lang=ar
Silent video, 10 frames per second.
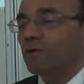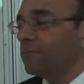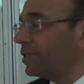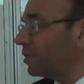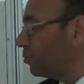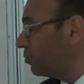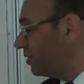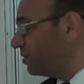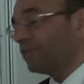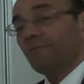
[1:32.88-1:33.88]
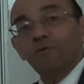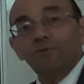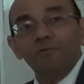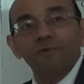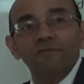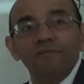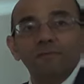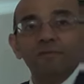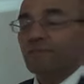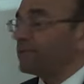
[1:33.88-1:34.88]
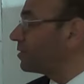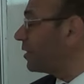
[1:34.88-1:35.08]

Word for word: هون يمكن يكون دي سي موتور وذ فيربل سبيد